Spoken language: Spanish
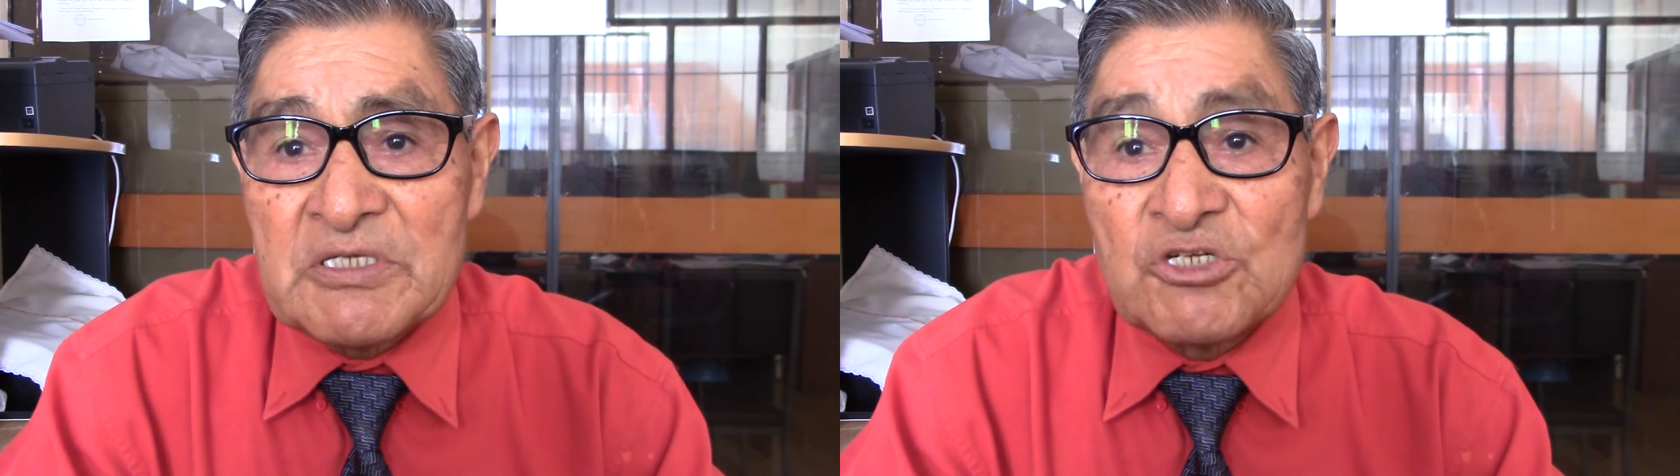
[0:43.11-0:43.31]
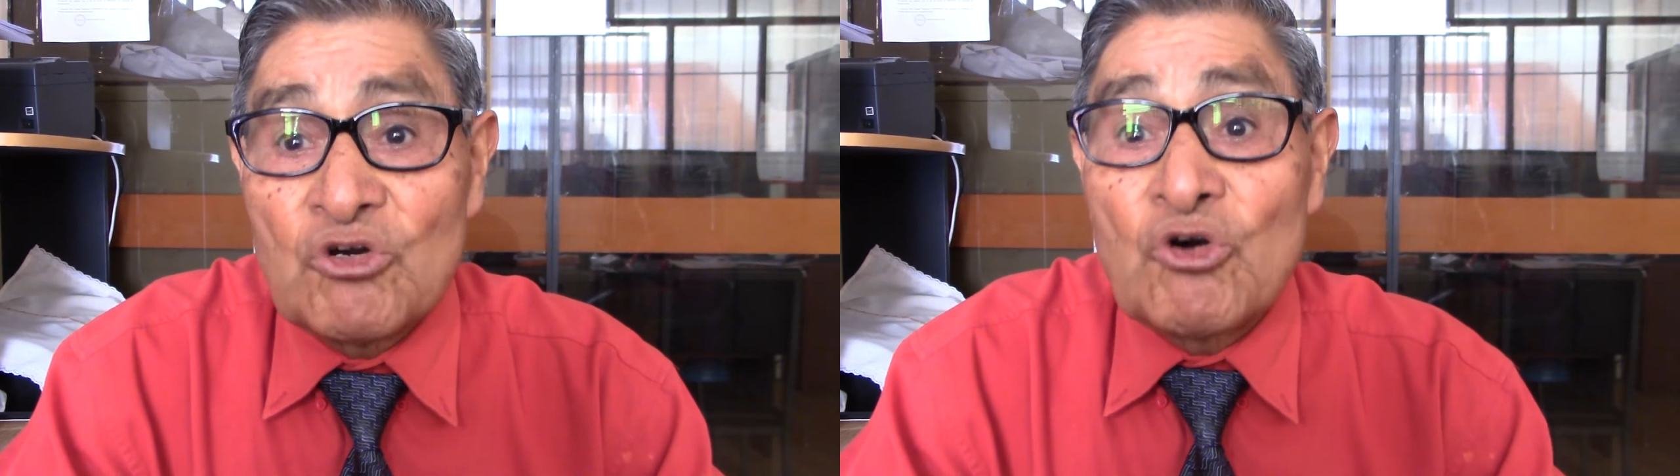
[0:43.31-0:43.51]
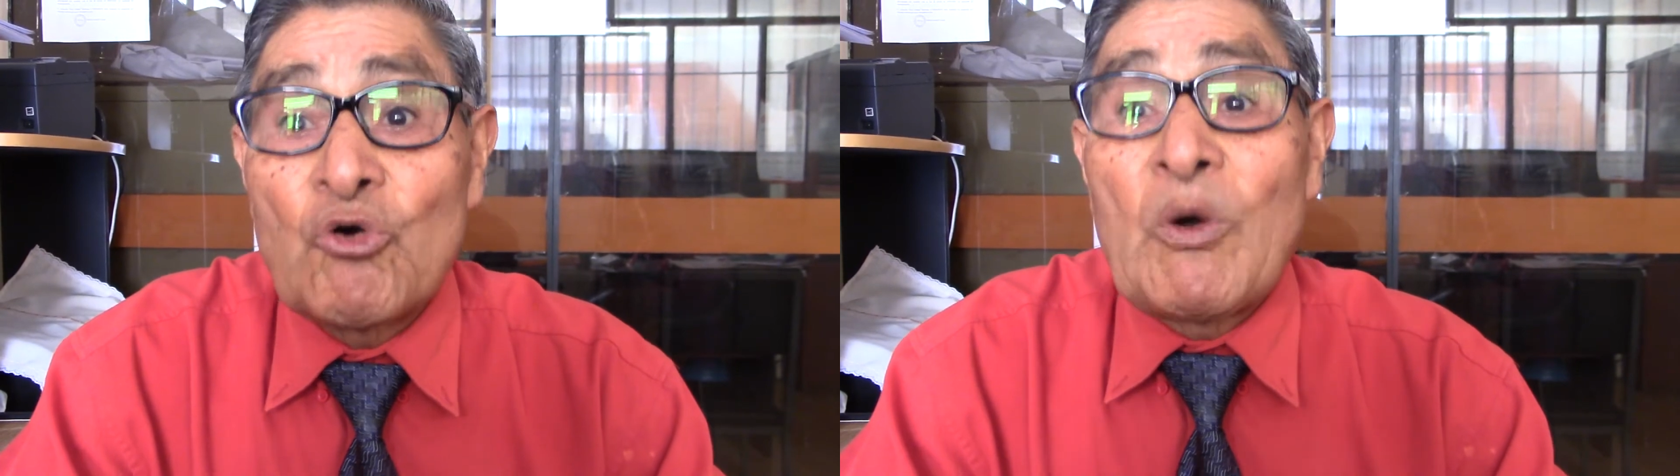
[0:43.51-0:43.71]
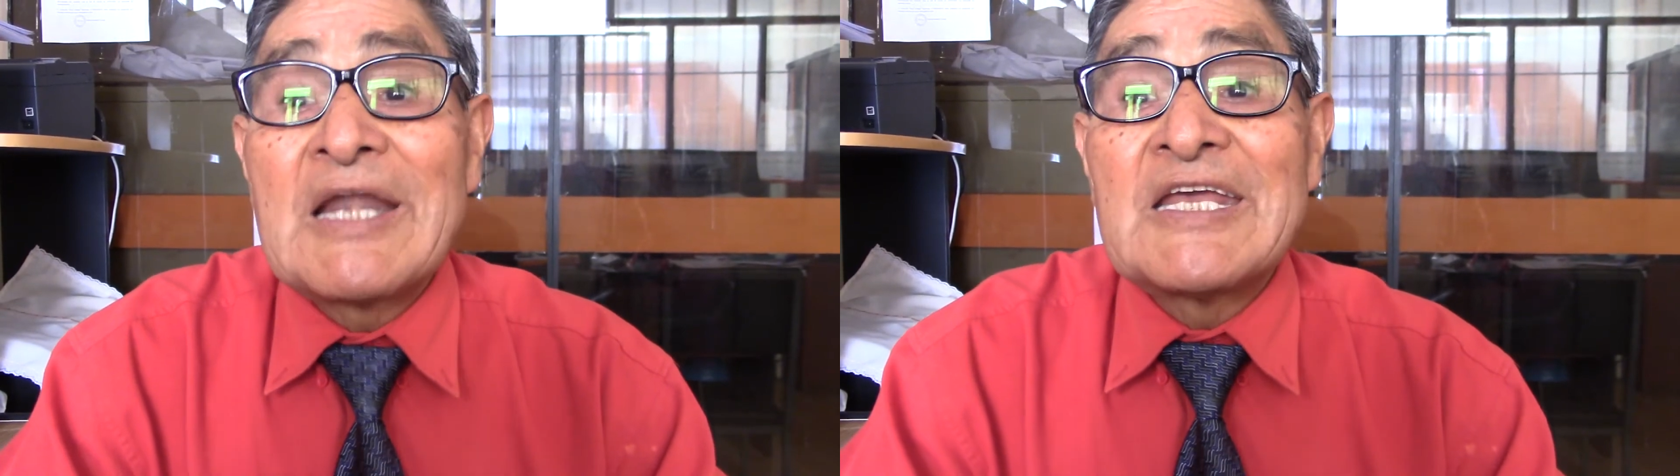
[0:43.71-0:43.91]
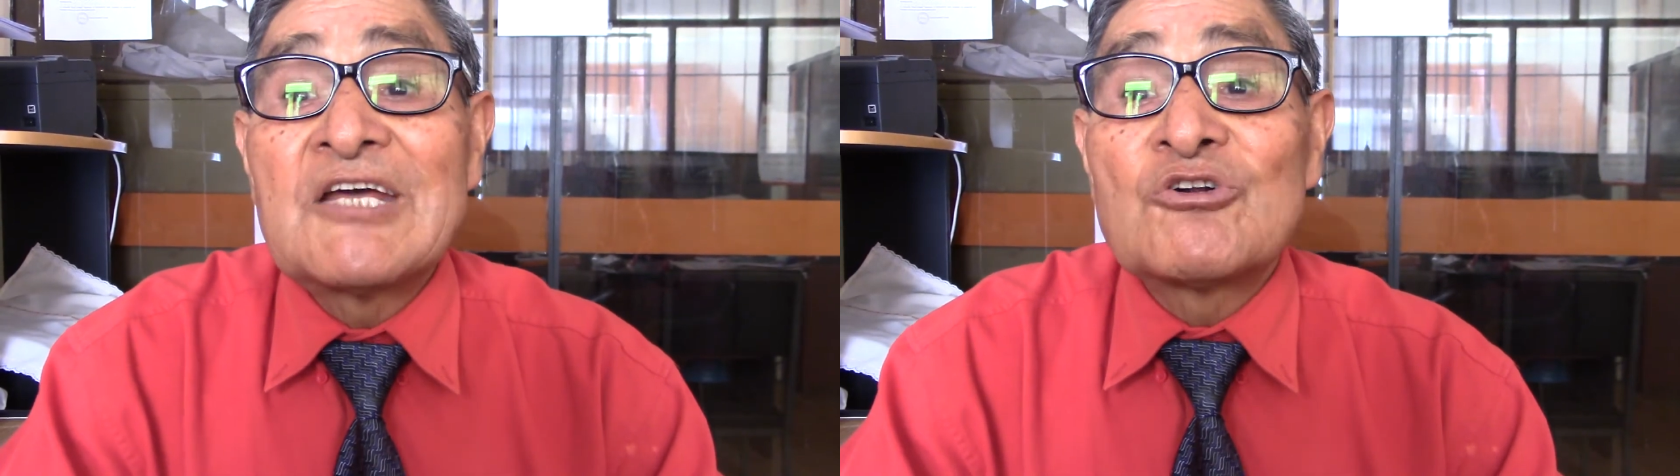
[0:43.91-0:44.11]
sino con
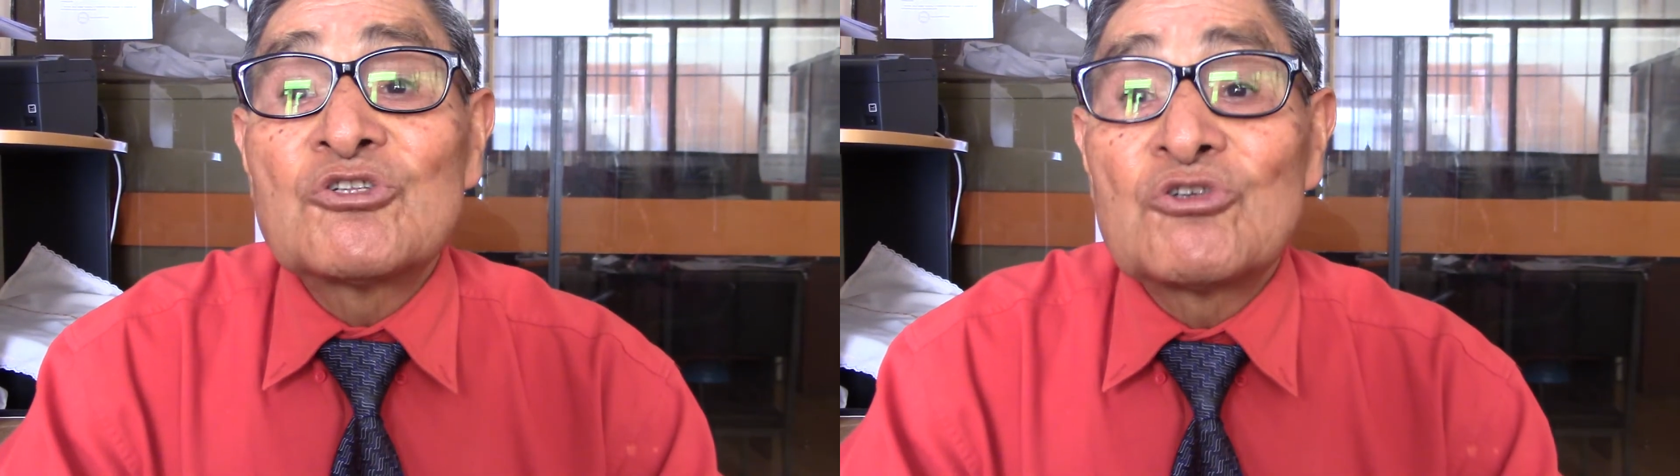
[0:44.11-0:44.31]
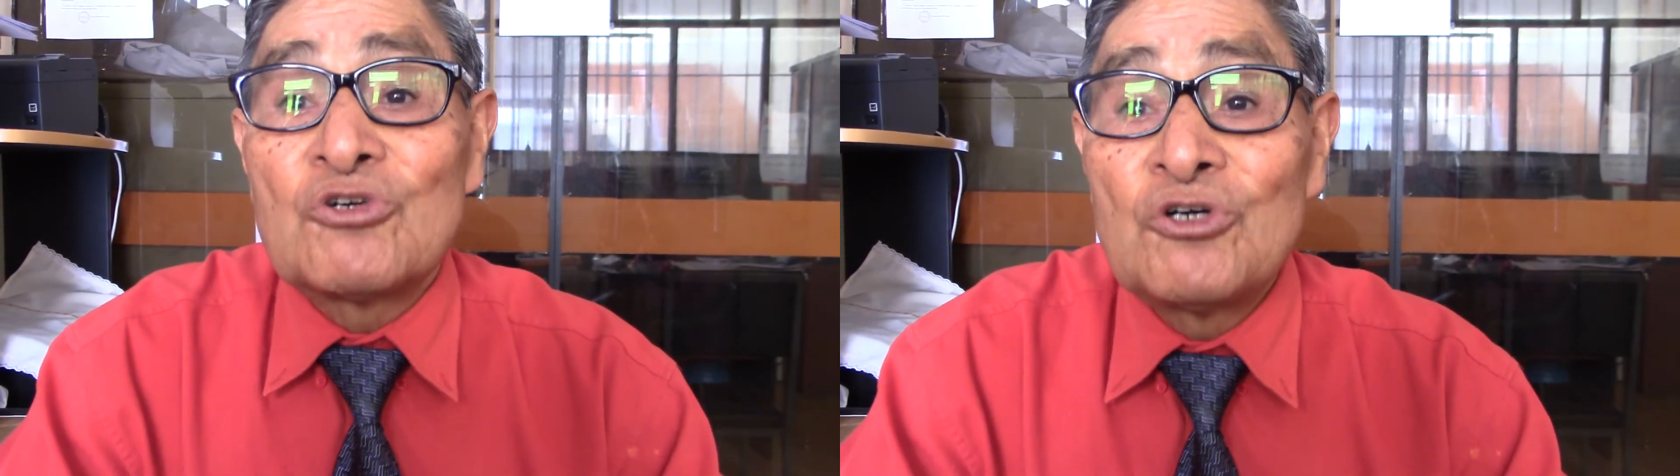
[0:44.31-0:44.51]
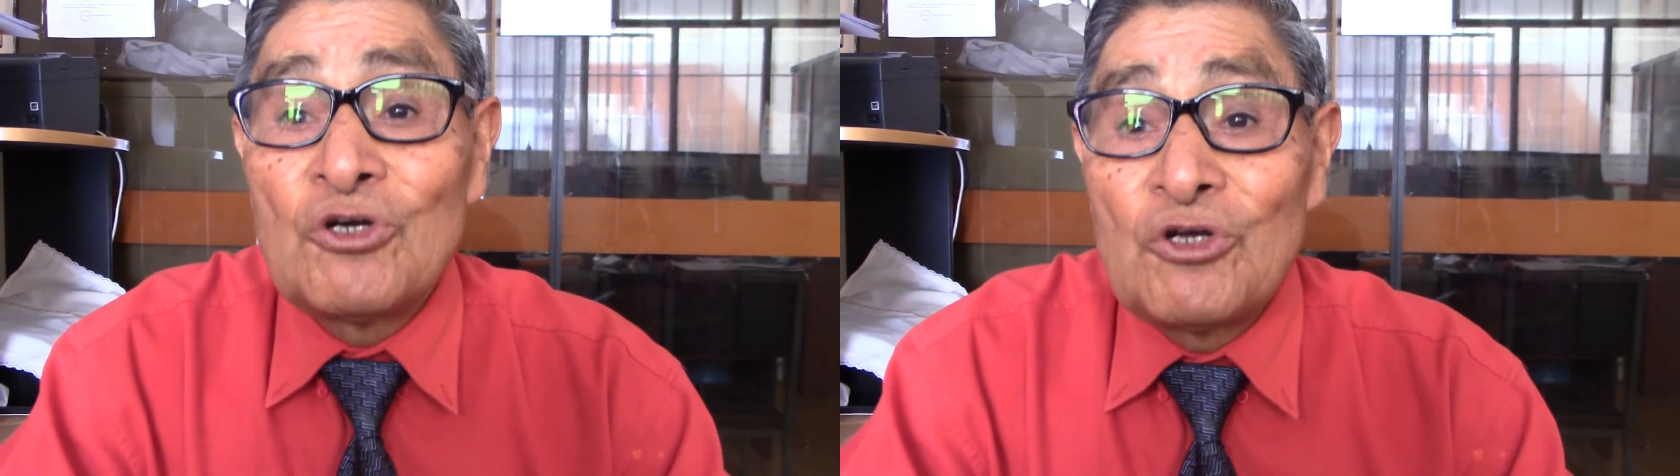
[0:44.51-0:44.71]
cualquier otro